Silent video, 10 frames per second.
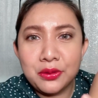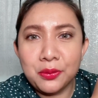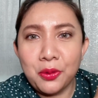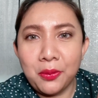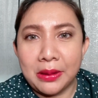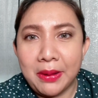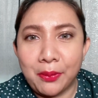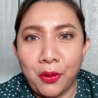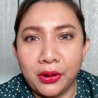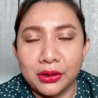ลูบๆแล้วแบบข
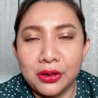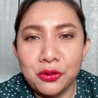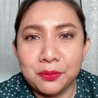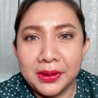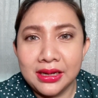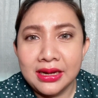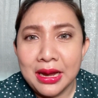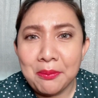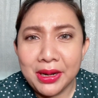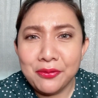นก็หลุดไปเลย
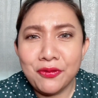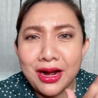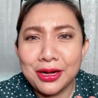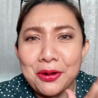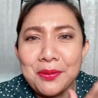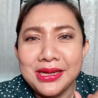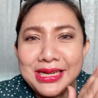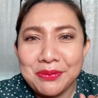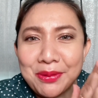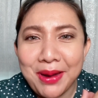มันเวิร์กแล้วก็มันดี
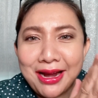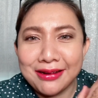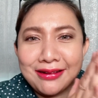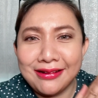มากๆเล